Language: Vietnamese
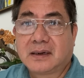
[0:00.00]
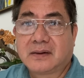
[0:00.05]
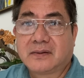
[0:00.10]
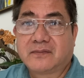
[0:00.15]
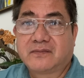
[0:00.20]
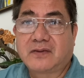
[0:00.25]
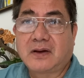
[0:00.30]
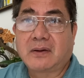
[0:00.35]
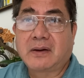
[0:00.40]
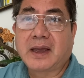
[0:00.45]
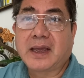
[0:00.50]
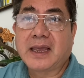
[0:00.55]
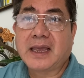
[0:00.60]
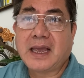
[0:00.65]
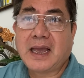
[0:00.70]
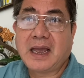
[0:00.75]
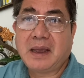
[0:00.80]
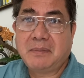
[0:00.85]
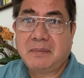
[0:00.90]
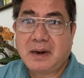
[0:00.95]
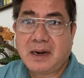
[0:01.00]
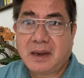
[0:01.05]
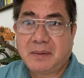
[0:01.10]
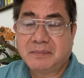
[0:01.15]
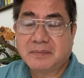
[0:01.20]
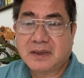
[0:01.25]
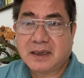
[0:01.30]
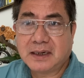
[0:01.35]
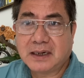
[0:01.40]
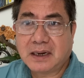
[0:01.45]
Vào ngày
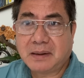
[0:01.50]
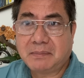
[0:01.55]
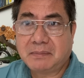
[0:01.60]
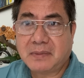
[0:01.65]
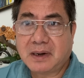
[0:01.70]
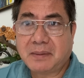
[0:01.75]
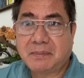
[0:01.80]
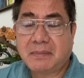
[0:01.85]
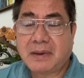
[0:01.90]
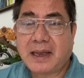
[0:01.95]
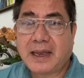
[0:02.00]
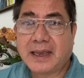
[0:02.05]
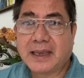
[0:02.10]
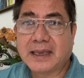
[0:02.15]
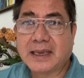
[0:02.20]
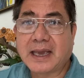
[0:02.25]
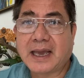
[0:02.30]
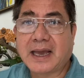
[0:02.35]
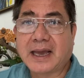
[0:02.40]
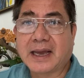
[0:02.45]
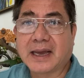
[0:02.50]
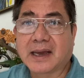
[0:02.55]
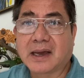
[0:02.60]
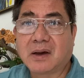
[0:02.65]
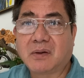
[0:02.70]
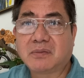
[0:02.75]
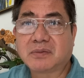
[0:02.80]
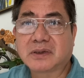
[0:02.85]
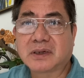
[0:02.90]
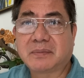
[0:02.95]
25 tháng 5 năm
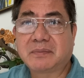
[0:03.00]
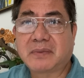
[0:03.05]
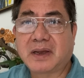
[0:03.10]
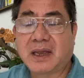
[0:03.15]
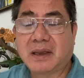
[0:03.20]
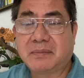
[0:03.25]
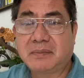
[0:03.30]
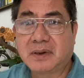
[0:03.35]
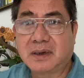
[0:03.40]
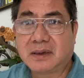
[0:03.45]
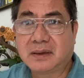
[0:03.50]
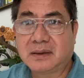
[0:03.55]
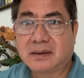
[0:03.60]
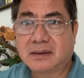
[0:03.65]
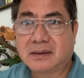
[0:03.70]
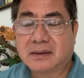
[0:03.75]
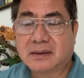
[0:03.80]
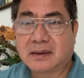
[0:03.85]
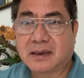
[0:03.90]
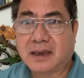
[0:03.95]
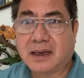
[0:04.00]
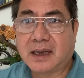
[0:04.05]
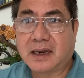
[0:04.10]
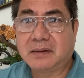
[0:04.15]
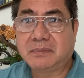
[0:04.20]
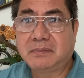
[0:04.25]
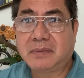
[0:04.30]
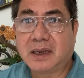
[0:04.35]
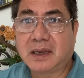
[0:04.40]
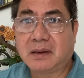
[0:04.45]
2020,
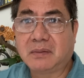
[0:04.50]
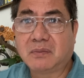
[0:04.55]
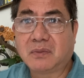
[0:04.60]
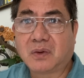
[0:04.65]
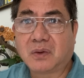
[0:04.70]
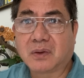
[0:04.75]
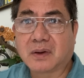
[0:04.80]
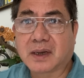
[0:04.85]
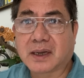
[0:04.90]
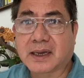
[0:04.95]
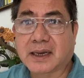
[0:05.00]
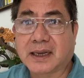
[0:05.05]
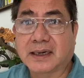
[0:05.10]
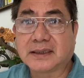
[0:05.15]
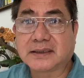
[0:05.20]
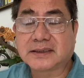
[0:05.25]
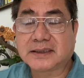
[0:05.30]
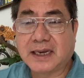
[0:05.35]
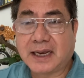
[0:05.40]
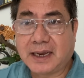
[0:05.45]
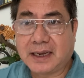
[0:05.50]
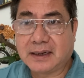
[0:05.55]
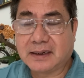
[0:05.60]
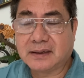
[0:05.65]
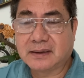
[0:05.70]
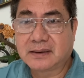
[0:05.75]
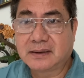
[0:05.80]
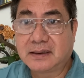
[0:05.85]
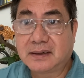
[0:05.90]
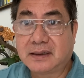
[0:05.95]
anh bị một cảnh
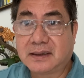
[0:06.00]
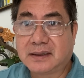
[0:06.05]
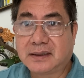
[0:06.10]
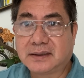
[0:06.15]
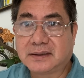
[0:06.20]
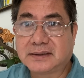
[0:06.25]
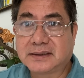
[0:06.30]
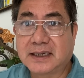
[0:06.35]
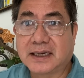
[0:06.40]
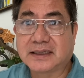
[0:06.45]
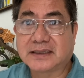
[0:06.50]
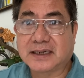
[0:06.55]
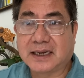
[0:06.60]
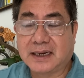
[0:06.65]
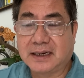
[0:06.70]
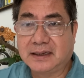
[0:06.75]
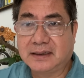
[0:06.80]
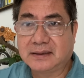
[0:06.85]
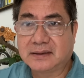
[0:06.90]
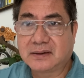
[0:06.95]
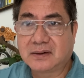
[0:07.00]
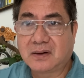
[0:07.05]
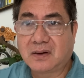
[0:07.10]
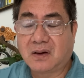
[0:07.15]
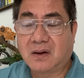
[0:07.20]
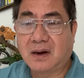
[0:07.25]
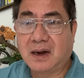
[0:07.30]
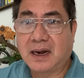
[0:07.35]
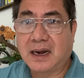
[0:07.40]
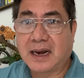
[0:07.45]
sát người da trắng
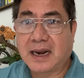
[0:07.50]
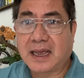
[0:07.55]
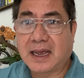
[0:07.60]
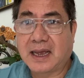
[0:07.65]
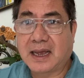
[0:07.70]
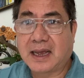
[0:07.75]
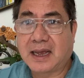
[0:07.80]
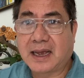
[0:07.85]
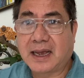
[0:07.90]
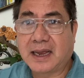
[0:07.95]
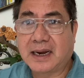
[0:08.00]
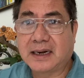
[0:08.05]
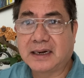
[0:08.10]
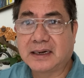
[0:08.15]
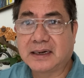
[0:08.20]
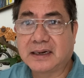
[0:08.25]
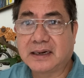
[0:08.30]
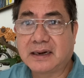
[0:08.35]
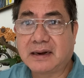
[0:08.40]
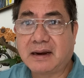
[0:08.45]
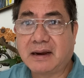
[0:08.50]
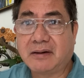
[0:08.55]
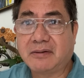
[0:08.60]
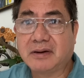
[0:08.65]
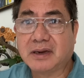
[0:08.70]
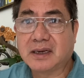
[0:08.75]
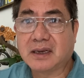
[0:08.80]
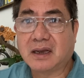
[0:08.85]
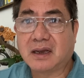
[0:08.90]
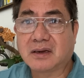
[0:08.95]
đó là anh
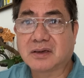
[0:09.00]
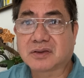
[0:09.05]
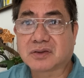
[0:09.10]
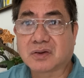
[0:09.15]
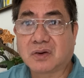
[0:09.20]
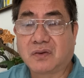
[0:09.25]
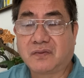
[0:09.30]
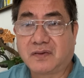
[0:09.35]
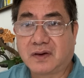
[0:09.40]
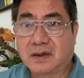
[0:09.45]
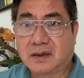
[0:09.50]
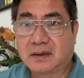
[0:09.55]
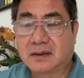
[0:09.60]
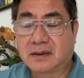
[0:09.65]
Derek Chauvin